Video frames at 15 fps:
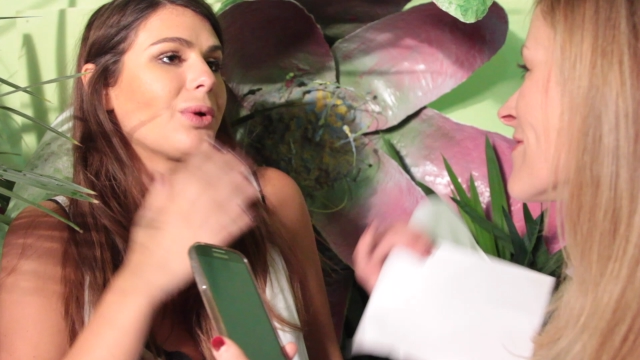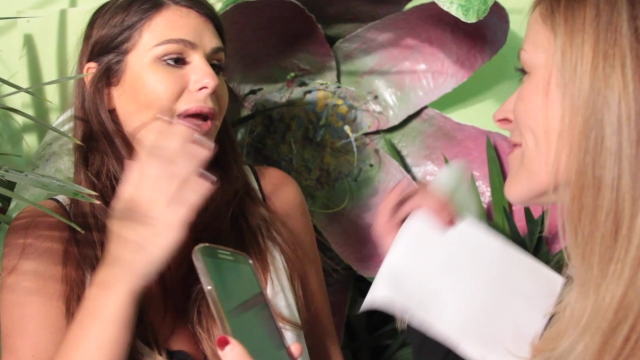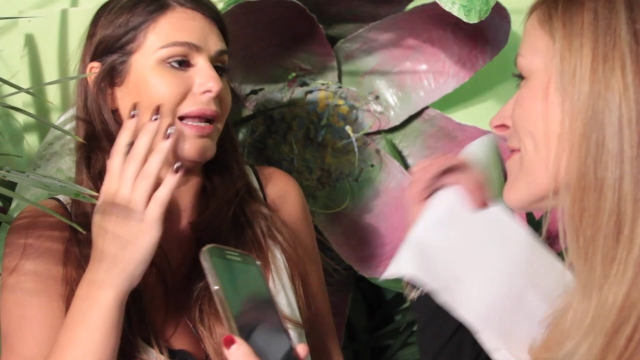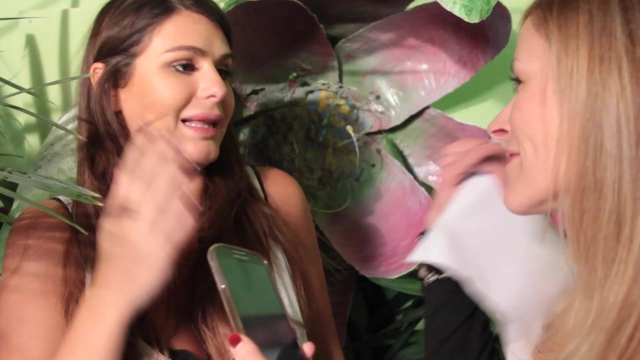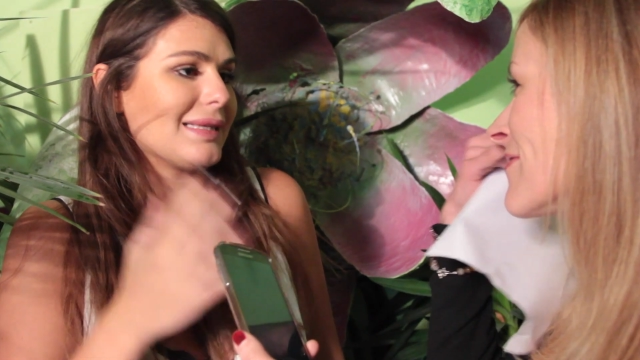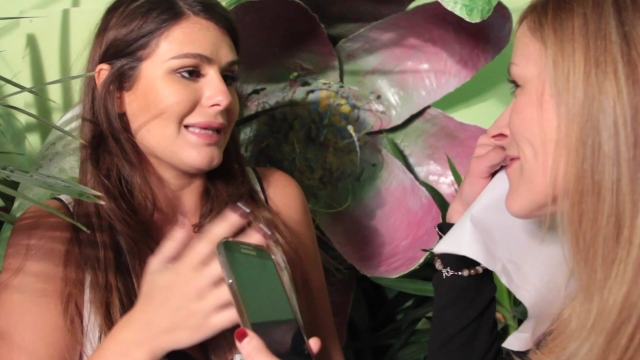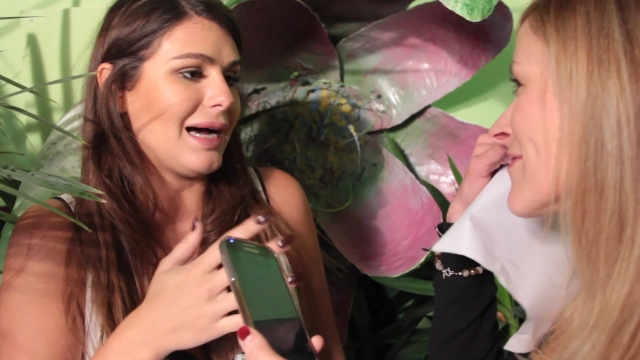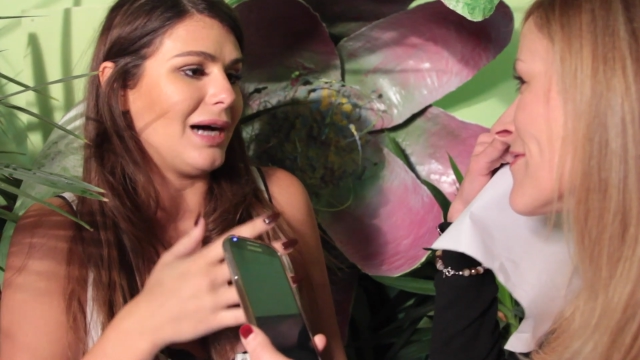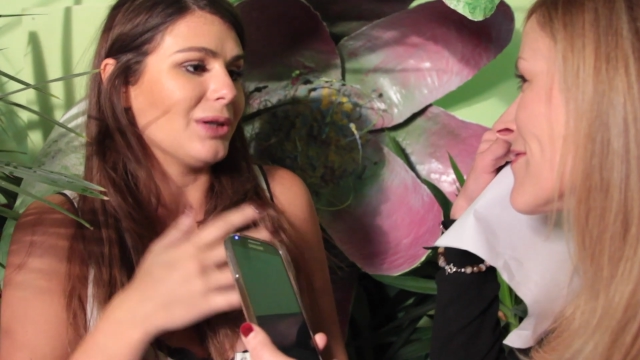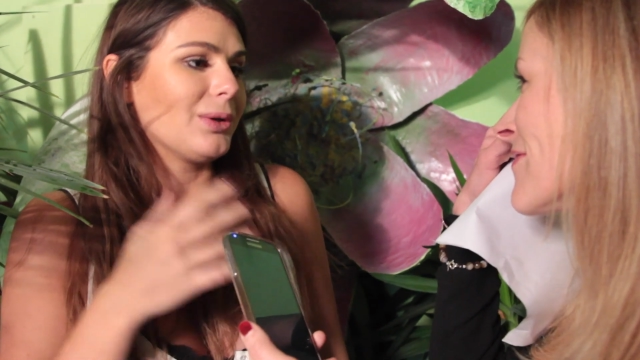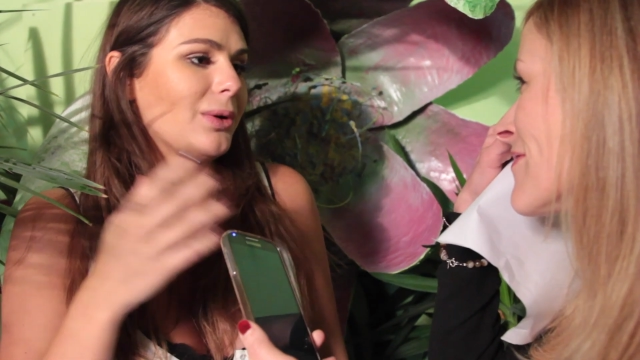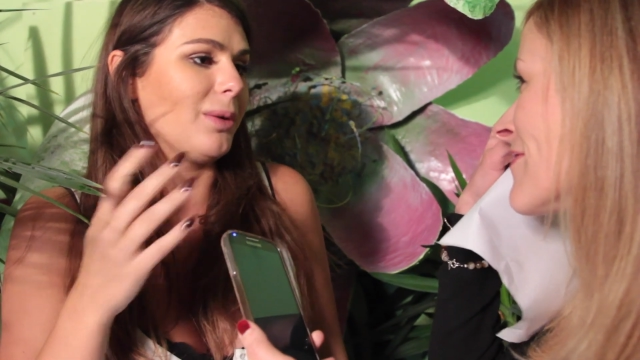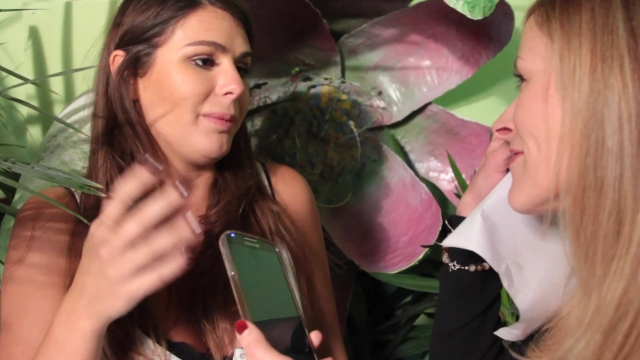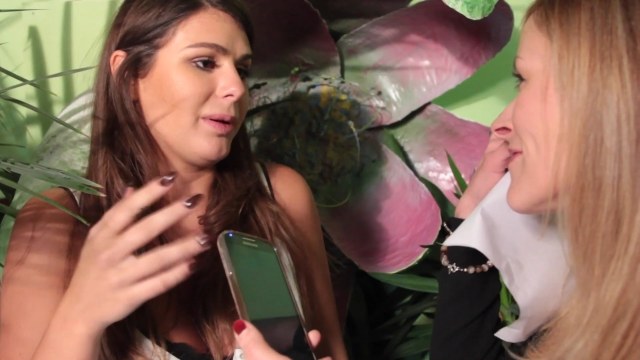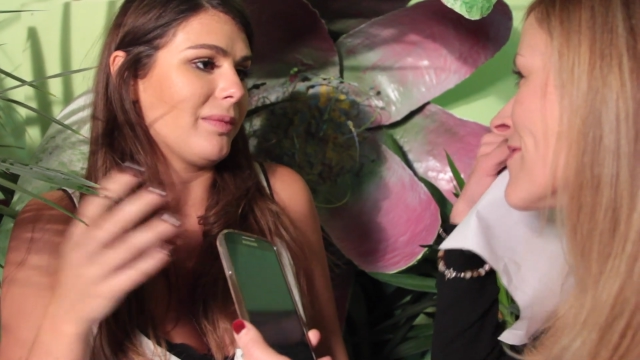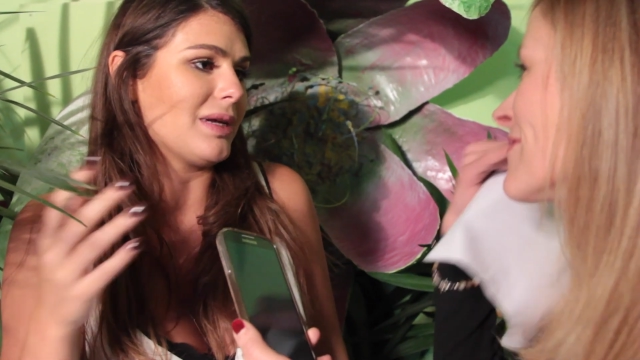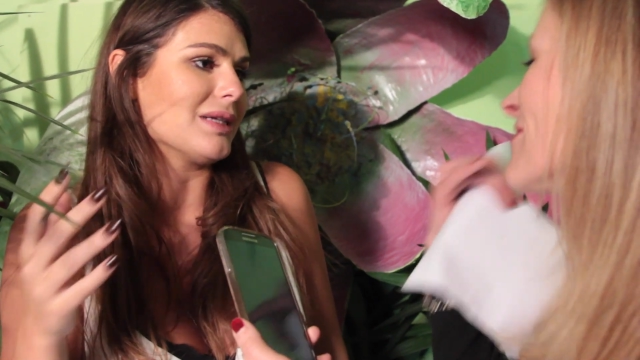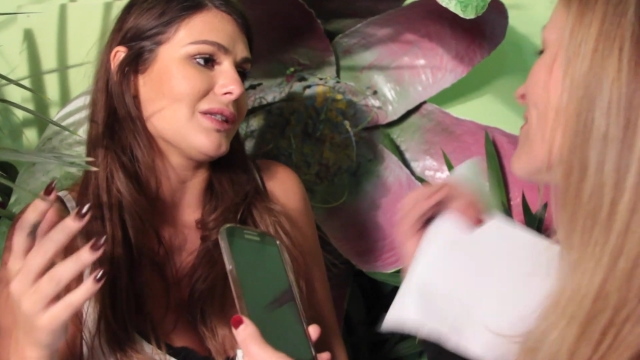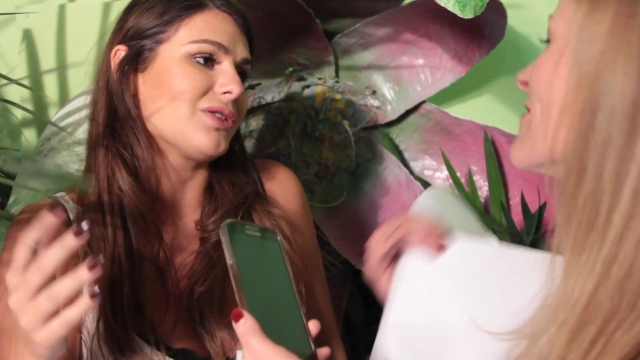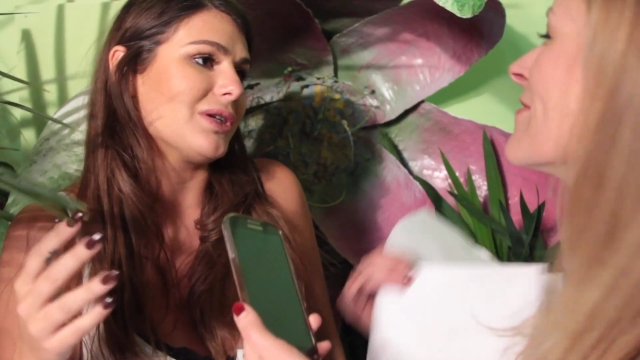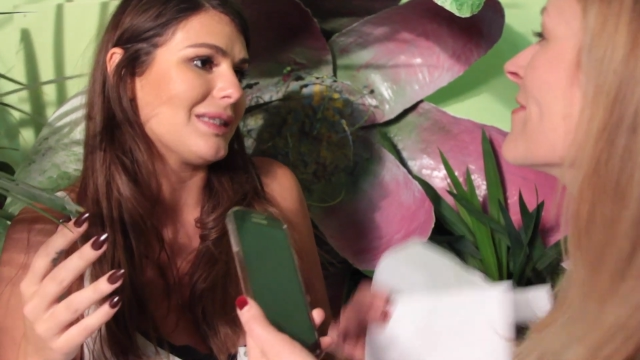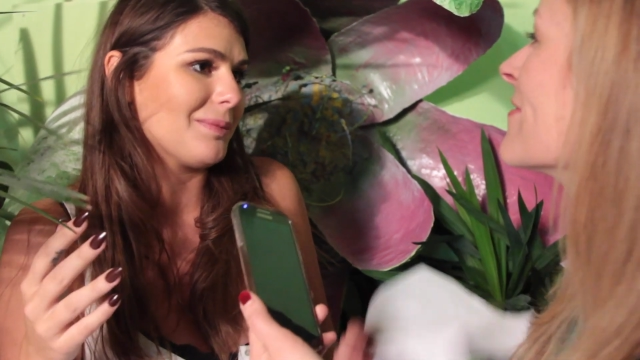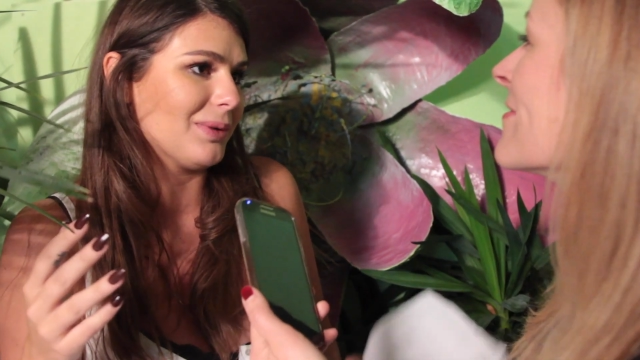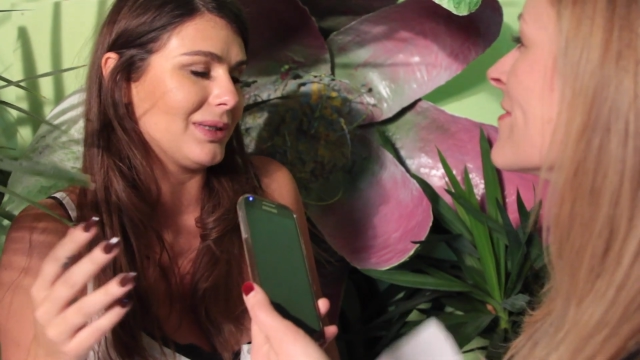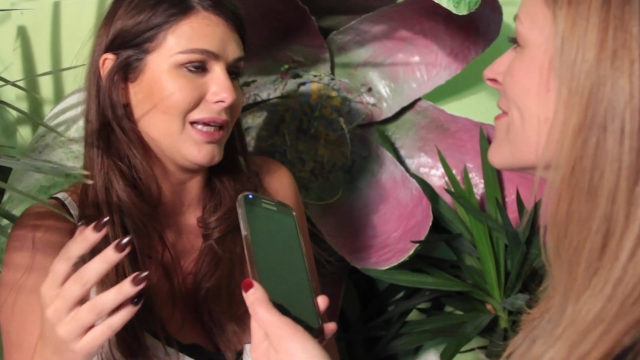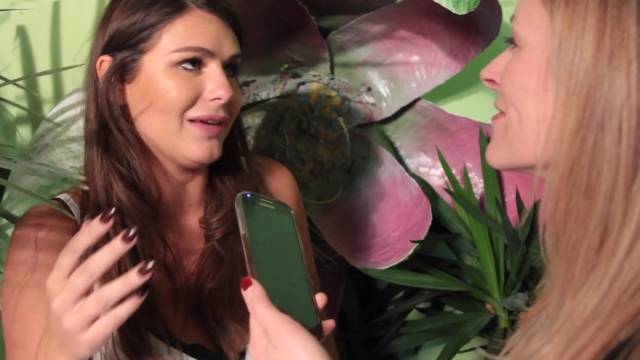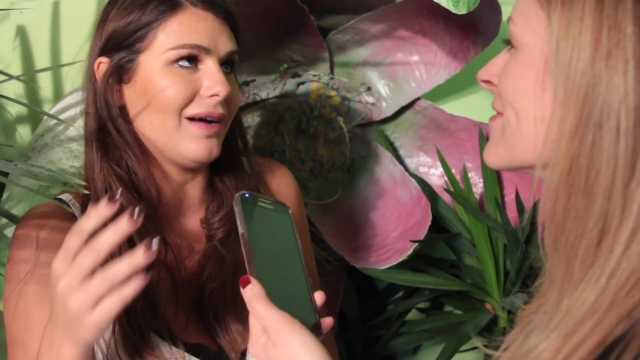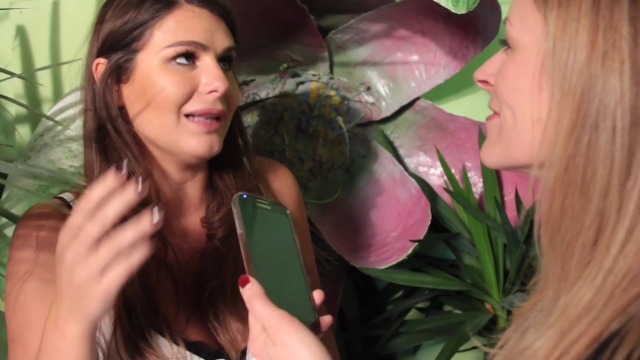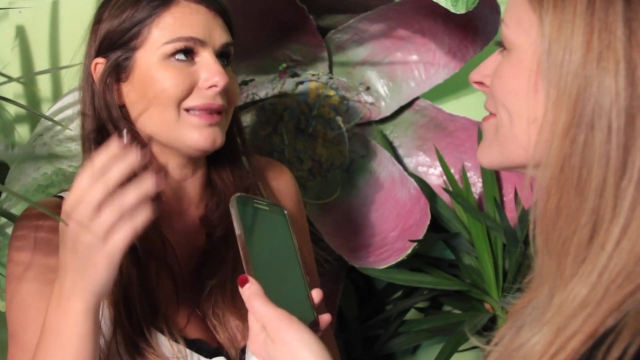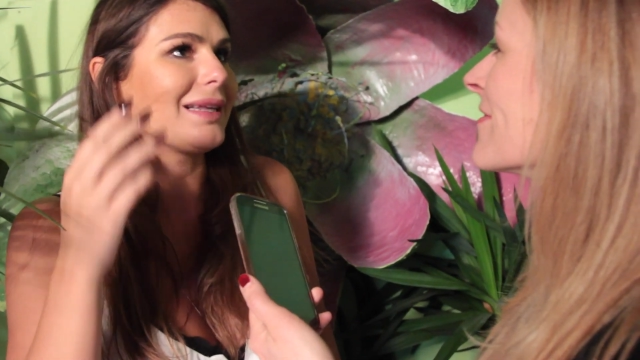organizzato col permesso e si
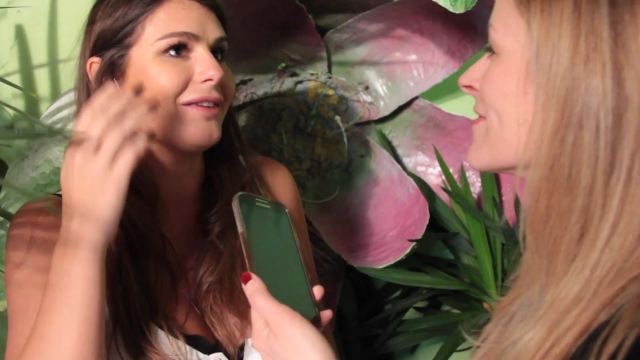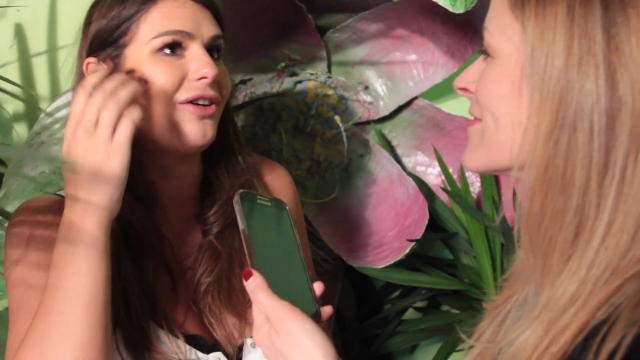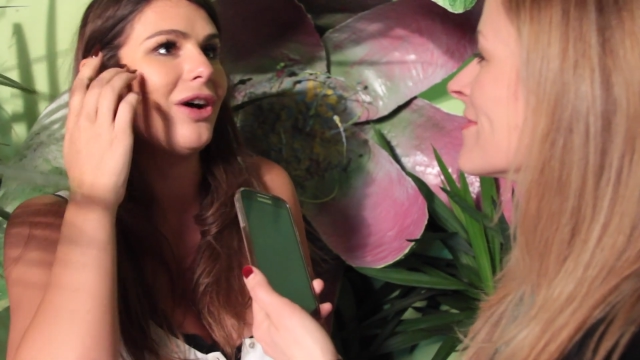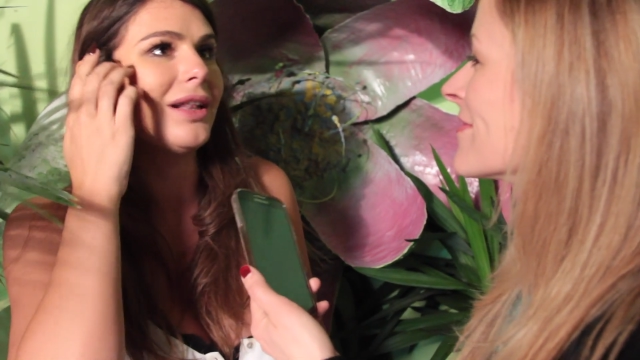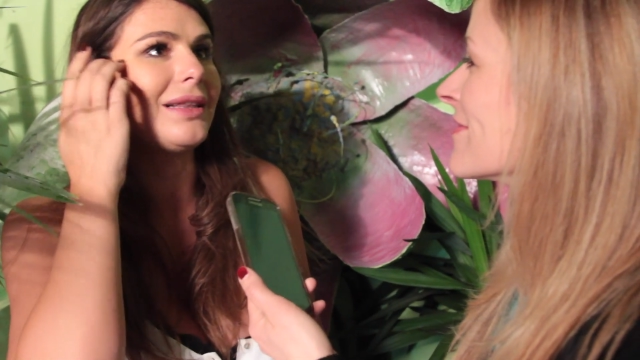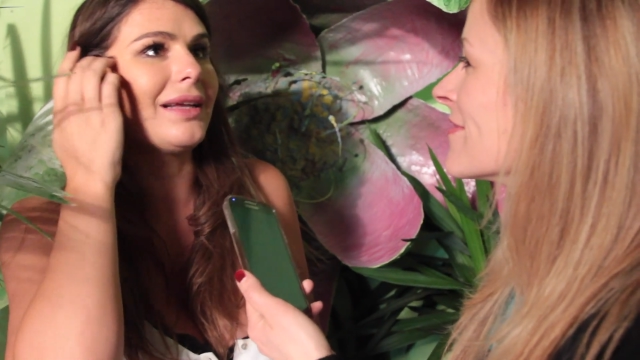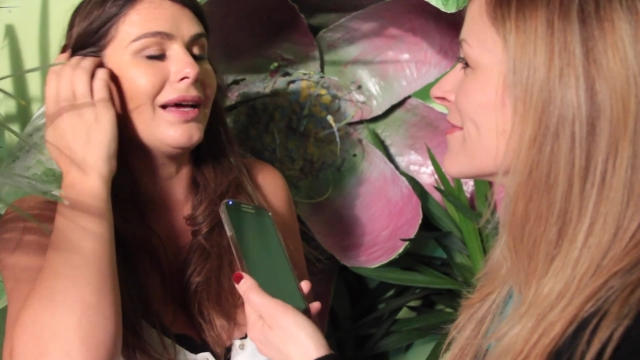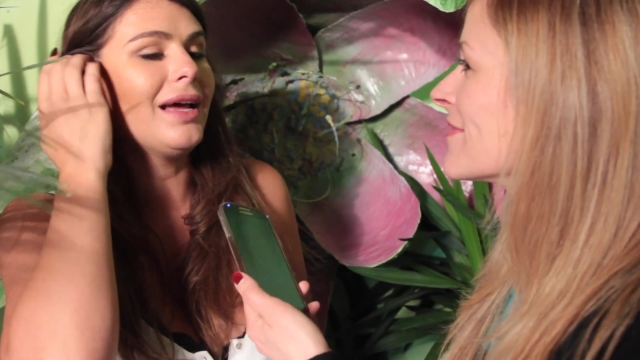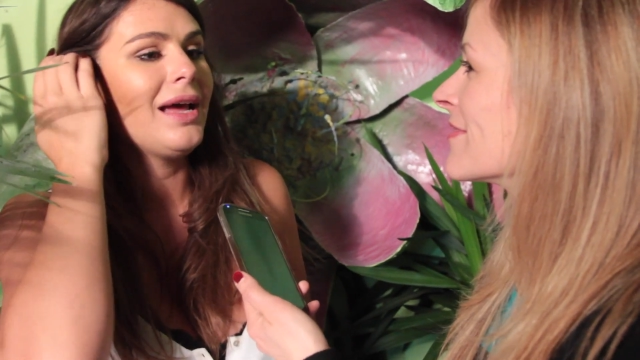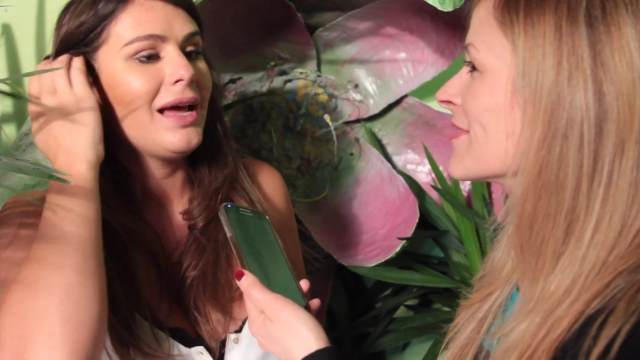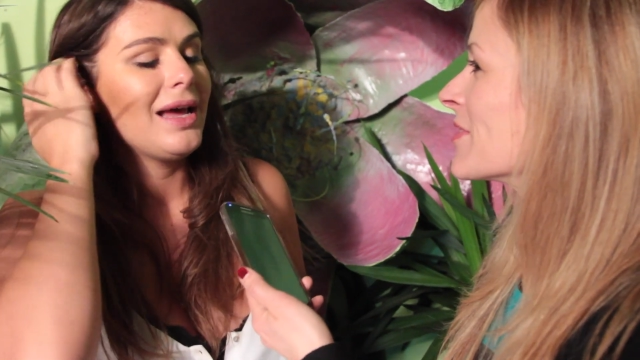poteva, altre volte